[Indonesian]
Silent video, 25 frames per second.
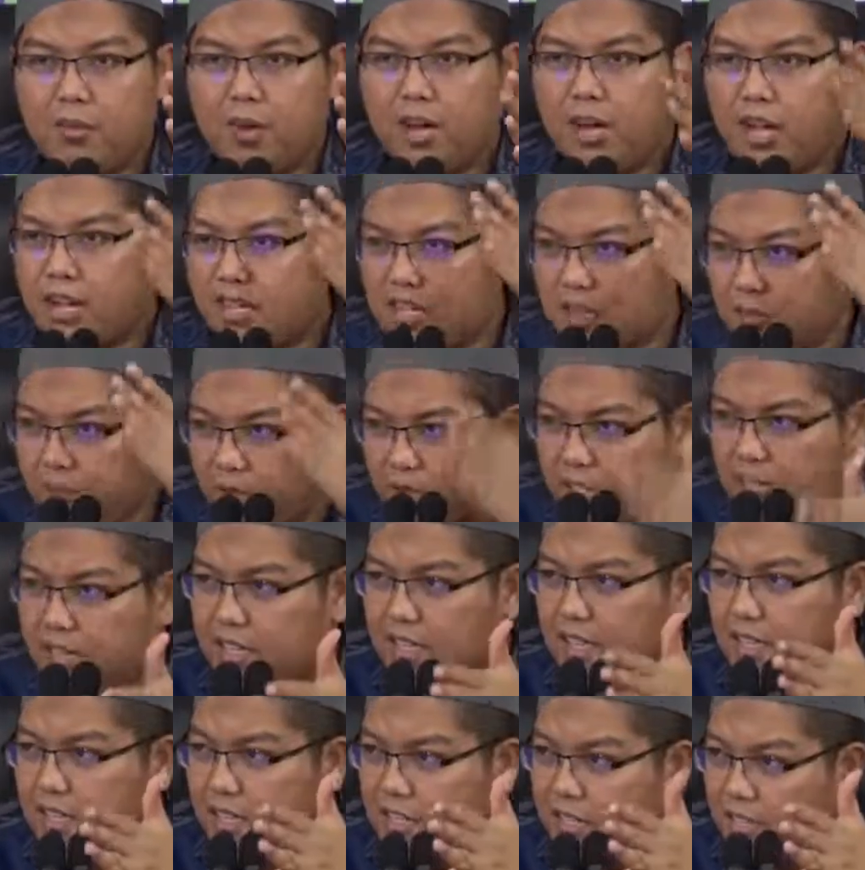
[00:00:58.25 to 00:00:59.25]
bahkan kepada
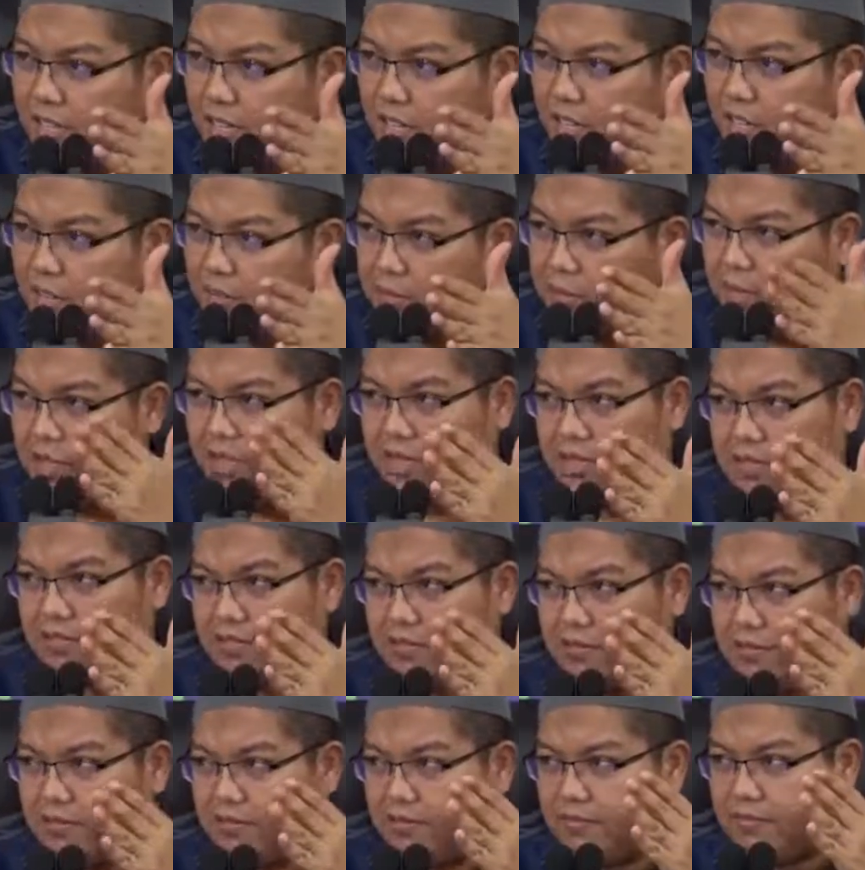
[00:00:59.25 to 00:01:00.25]
dirinya dia
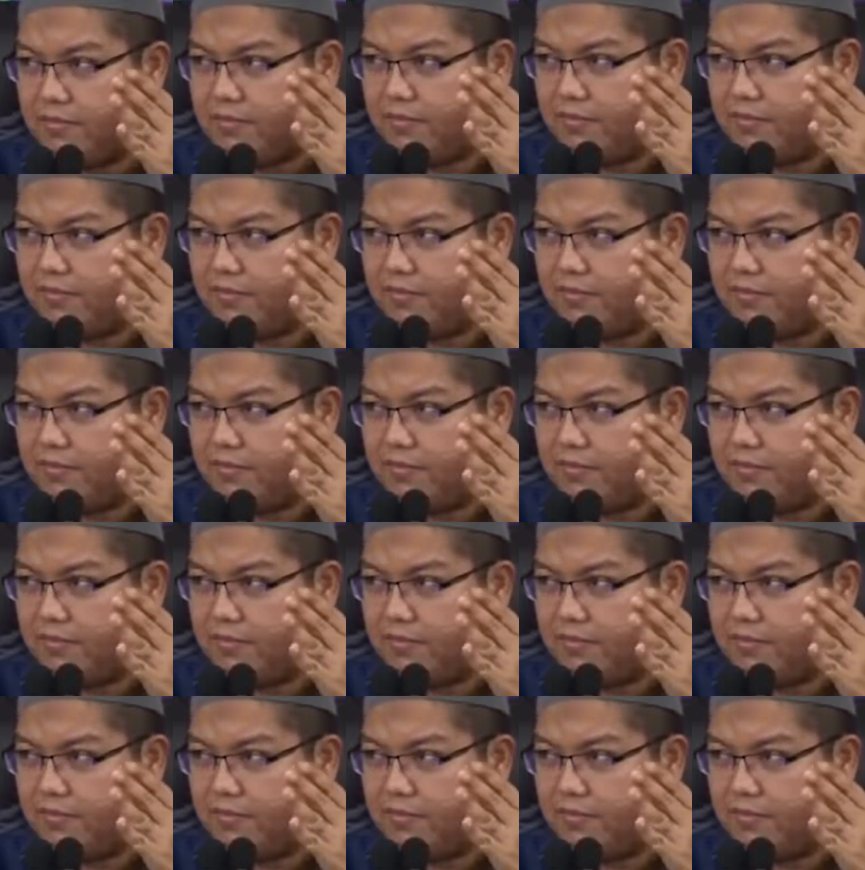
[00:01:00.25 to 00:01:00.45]
pelit.